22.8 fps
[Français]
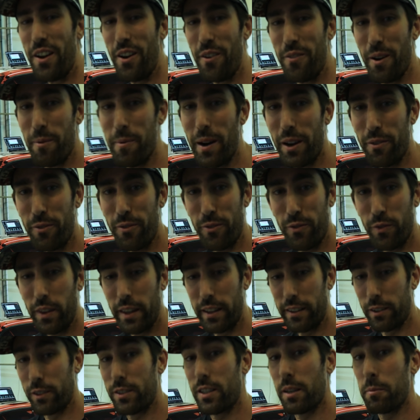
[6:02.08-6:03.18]
enfin bref,
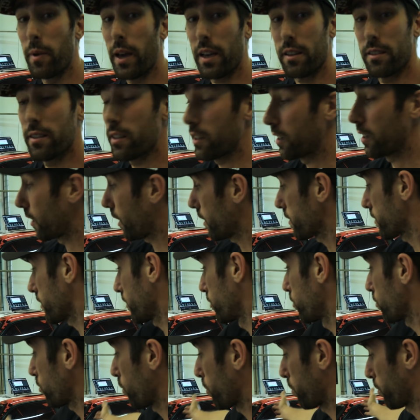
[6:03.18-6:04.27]
le c'est grâce à
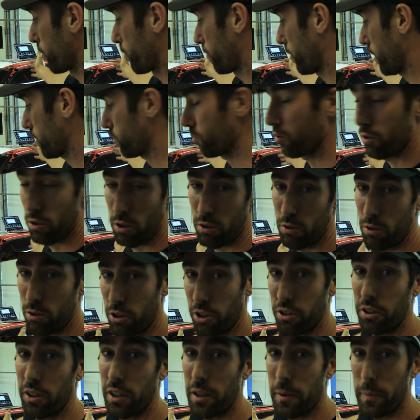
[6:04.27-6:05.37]
eux qu'on peut faire ce genre de
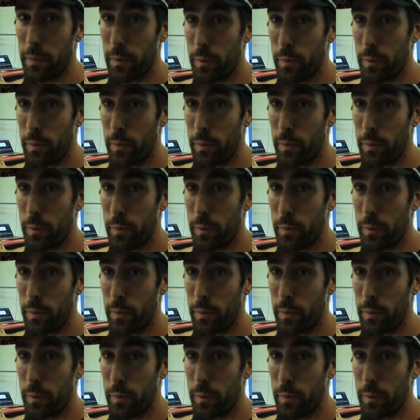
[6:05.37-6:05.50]
conneries.